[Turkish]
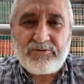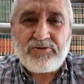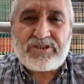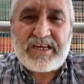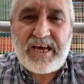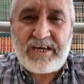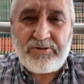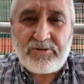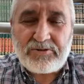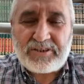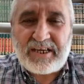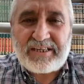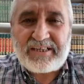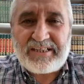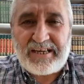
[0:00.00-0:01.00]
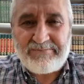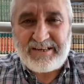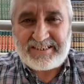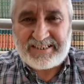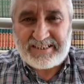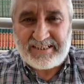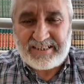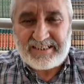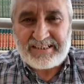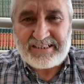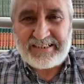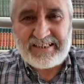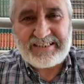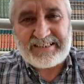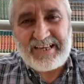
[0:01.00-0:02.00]
güzel yurta gidemezsin.
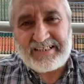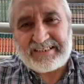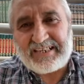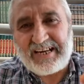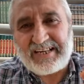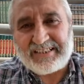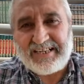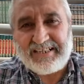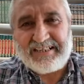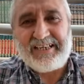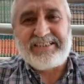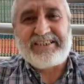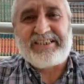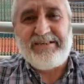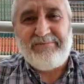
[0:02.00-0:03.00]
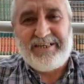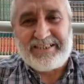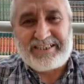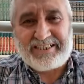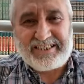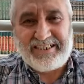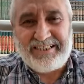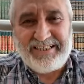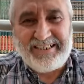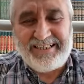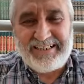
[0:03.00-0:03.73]
Gitsen zaten yetişemezsin.